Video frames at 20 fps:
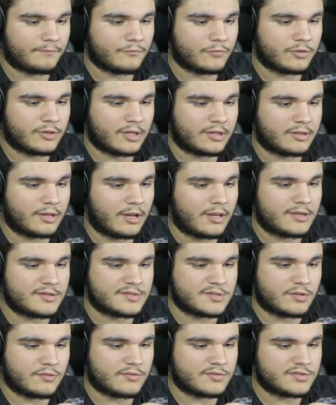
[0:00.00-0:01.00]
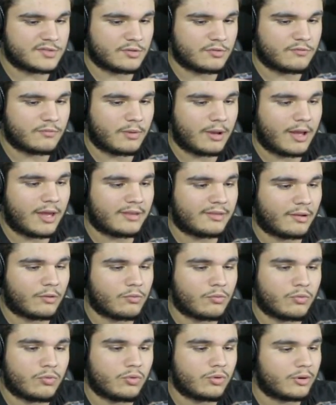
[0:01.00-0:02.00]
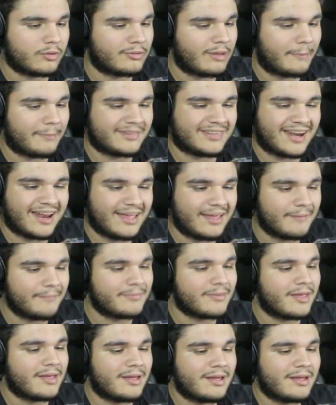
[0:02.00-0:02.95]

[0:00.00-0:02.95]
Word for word: Vou ter que trair, senão você... Com... Ah, ele tá com cura, não dá pra trair.